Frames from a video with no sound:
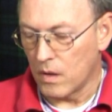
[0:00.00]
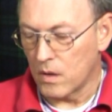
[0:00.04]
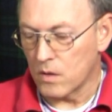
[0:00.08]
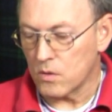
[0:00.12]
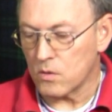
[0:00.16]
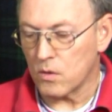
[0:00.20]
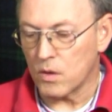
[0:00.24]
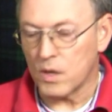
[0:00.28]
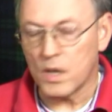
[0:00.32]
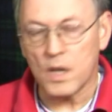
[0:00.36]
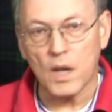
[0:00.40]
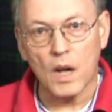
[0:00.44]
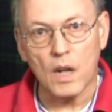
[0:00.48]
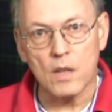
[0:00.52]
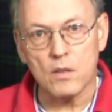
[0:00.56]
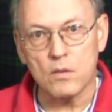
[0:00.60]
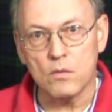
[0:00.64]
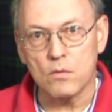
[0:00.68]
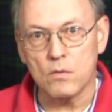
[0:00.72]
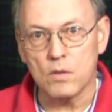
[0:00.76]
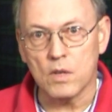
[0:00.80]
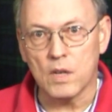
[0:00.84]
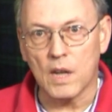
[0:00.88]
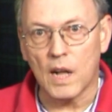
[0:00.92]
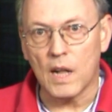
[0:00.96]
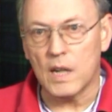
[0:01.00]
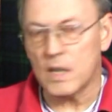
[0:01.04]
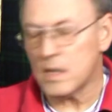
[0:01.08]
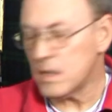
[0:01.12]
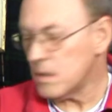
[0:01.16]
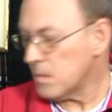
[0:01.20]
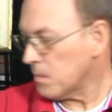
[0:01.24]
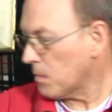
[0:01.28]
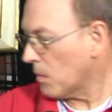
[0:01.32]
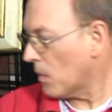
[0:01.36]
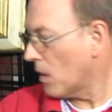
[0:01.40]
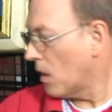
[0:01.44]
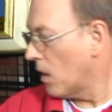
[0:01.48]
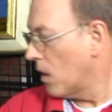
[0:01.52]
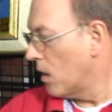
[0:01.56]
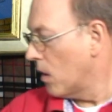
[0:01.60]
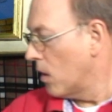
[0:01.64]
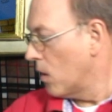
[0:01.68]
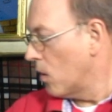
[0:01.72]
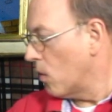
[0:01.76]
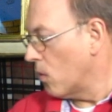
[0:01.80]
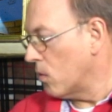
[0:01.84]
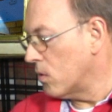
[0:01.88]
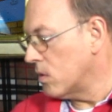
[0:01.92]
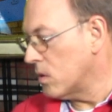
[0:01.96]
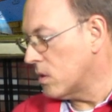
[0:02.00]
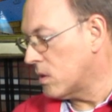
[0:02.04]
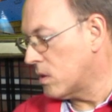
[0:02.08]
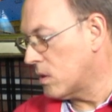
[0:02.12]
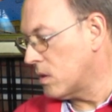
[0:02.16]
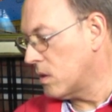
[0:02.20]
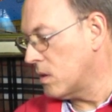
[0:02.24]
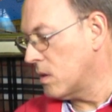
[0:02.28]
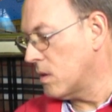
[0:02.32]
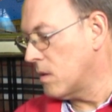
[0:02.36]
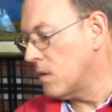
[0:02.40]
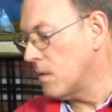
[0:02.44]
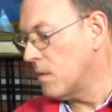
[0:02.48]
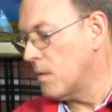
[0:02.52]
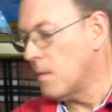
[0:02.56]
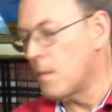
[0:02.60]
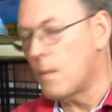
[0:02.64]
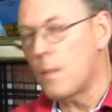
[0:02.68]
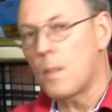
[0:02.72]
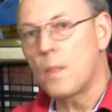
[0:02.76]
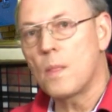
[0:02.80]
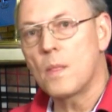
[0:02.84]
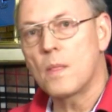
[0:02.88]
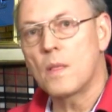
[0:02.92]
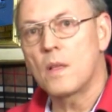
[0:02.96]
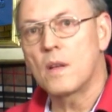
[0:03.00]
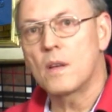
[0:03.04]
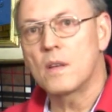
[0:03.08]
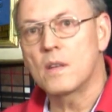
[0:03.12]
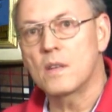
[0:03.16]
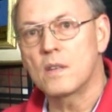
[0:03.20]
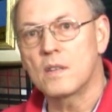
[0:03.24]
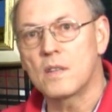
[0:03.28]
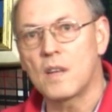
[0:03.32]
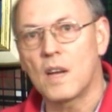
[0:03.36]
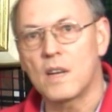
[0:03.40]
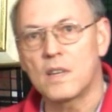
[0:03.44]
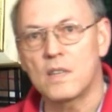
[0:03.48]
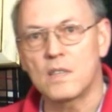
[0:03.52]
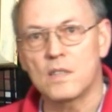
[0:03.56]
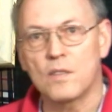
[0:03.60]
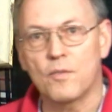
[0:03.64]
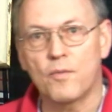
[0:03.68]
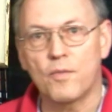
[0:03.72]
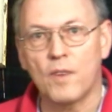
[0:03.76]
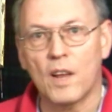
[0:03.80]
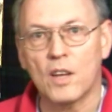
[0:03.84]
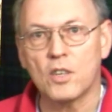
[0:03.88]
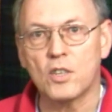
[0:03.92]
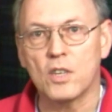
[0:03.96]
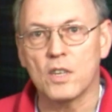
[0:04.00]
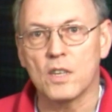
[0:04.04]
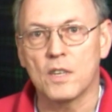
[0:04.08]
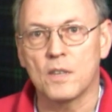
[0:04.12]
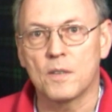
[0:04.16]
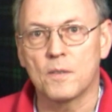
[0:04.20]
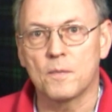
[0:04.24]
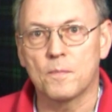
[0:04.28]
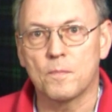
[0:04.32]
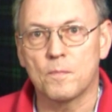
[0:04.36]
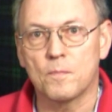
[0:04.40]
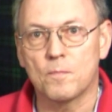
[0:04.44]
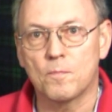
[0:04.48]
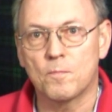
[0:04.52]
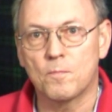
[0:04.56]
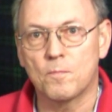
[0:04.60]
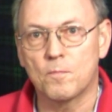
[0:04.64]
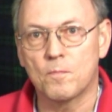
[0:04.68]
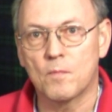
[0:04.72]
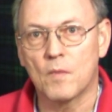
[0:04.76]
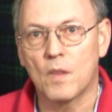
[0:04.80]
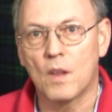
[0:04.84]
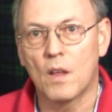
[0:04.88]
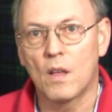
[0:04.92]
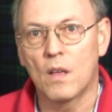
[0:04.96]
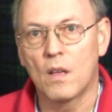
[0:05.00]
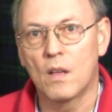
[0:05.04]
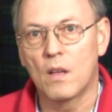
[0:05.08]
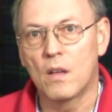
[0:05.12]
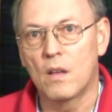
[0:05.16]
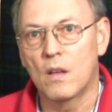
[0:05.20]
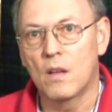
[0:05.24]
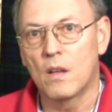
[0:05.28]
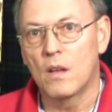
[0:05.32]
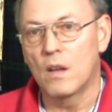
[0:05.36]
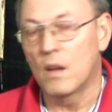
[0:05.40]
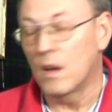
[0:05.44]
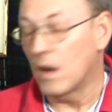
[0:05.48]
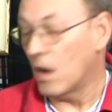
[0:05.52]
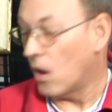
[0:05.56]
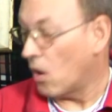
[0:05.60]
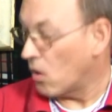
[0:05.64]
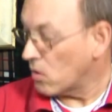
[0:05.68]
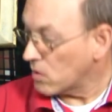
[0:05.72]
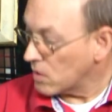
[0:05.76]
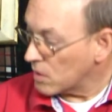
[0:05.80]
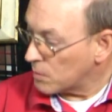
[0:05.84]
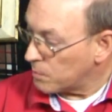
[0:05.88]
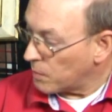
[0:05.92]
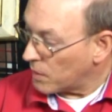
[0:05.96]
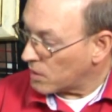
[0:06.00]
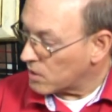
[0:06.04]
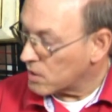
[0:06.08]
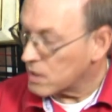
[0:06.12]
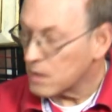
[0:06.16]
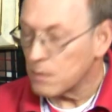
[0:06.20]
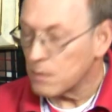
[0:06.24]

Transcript: So, hier also nun den alten und da diese Flasche, auch das Batch